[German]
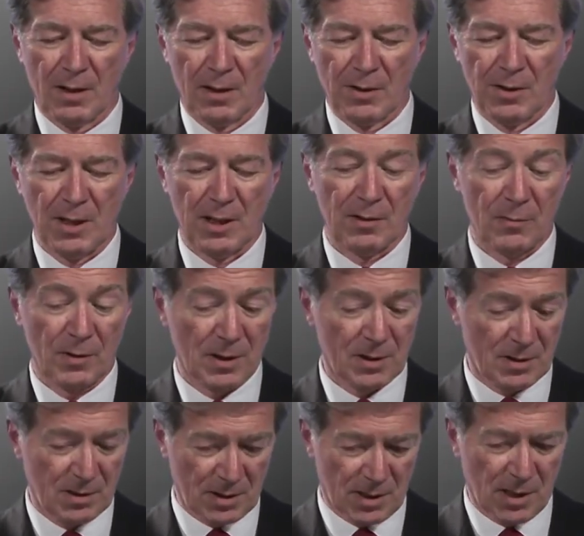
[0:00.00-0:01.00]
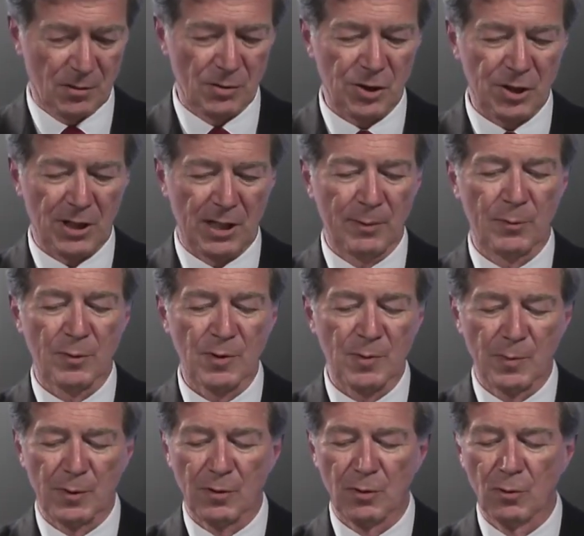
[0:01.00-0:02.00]
Stichwort
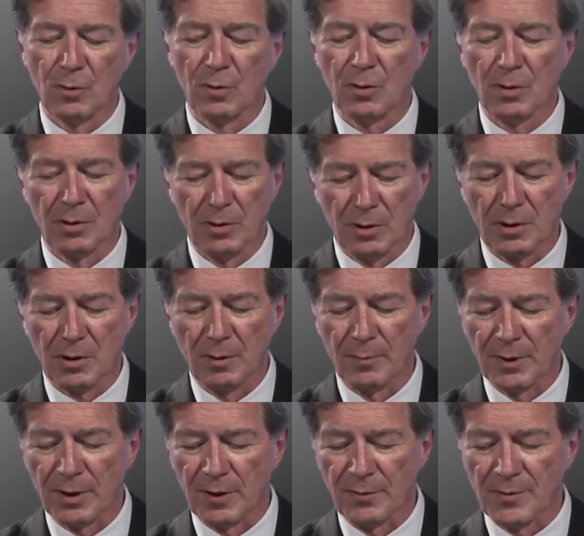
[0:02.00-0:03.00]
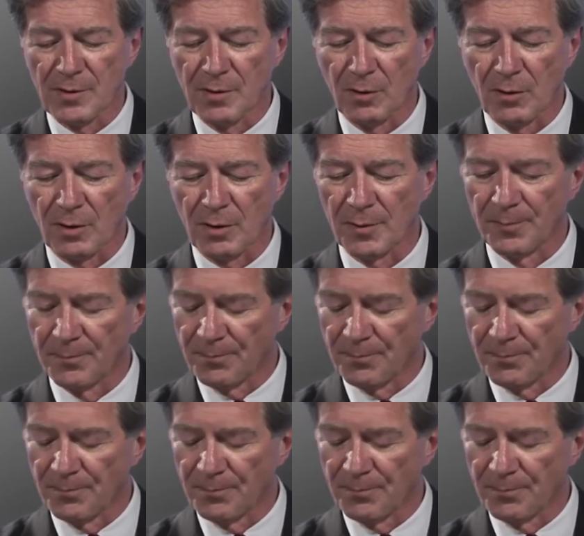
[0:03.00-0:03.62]
Ausschreibungsbetrug, ich komme darauf zurück